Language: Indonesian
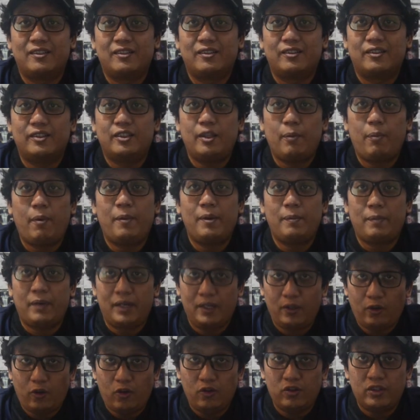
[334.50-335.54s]
dia pemain
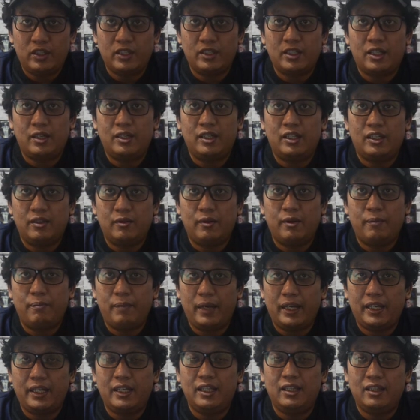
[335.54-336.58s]
paling konsisten uh,
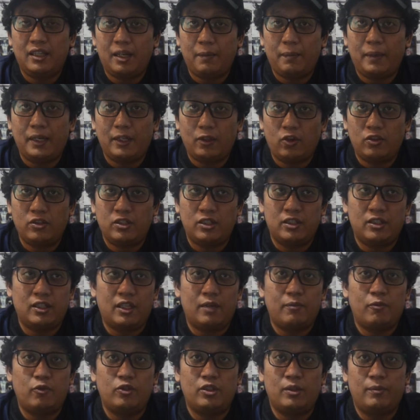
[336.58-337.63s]
back Inter paling
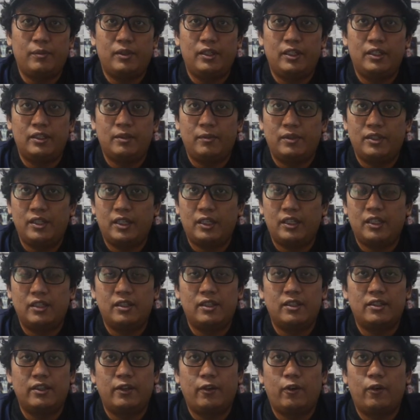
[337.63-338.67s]
konsisten musim ini semenjak dia
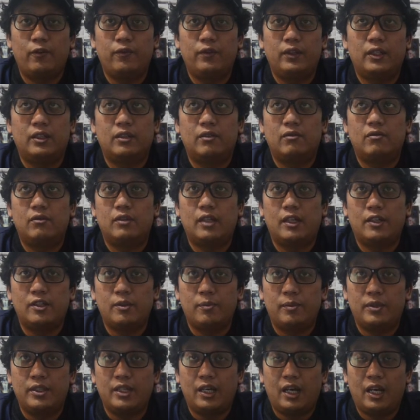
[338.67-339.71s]
selesai Covid dan
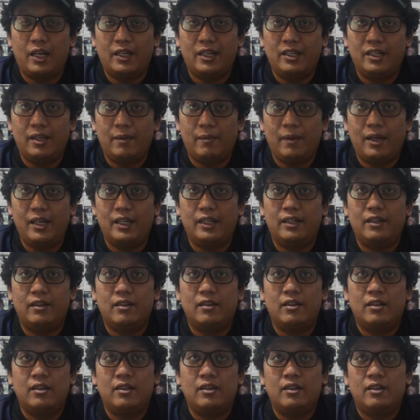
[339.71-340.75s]
semenjak ada dia
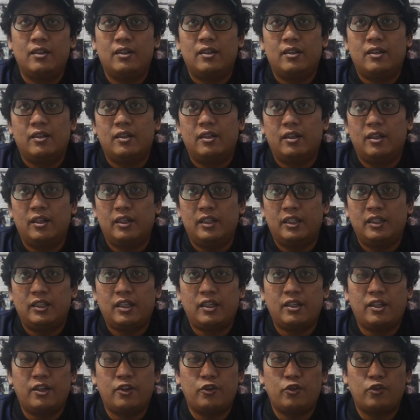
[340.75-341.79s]
main uh,
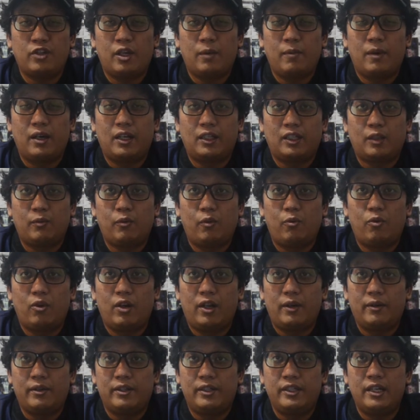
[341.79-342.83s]
Inter jadi susah banget
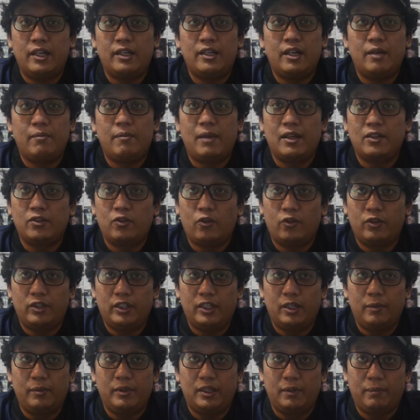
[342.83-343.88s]
kebobolan dia dan
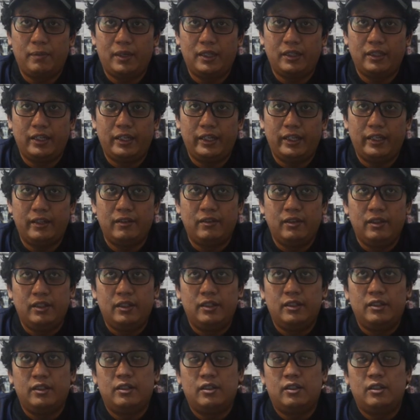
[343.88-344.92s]
Bastoni lebih tepatnya ya
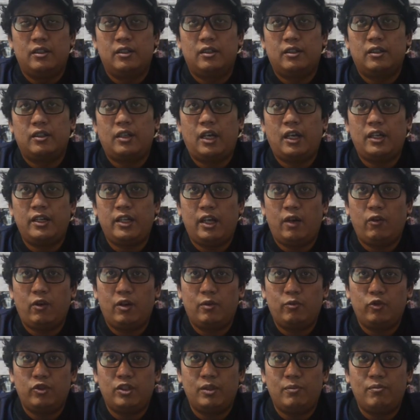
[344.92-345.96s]
kan di
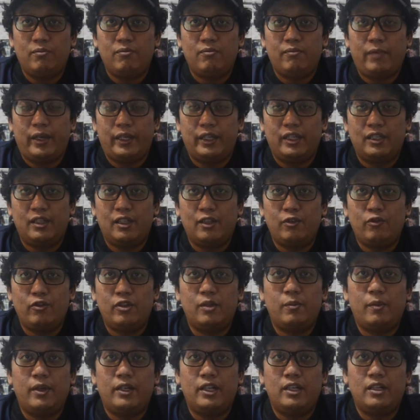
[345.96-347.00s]
awal musim back kita tuh
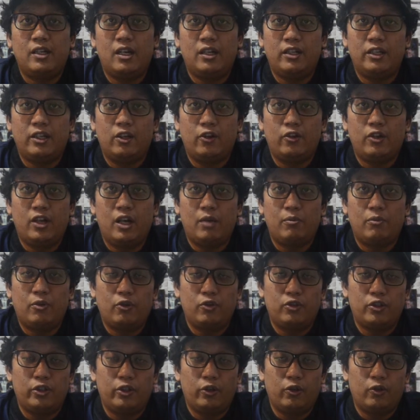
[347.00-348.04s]
yang dimainin Danilo
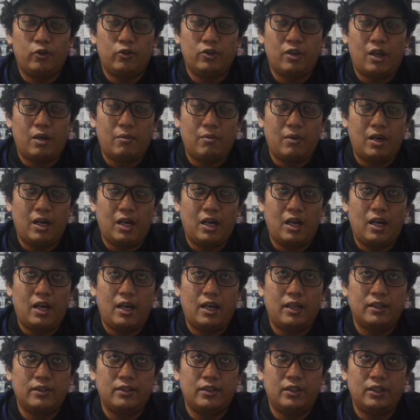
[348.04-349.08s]
Ambrosio
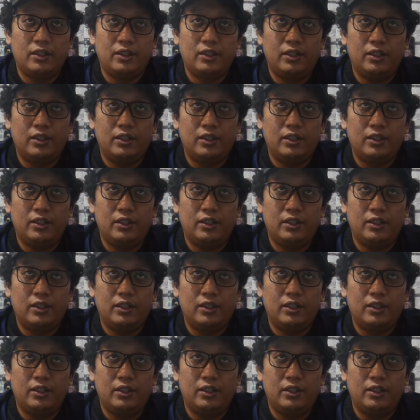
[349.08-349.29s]
sama si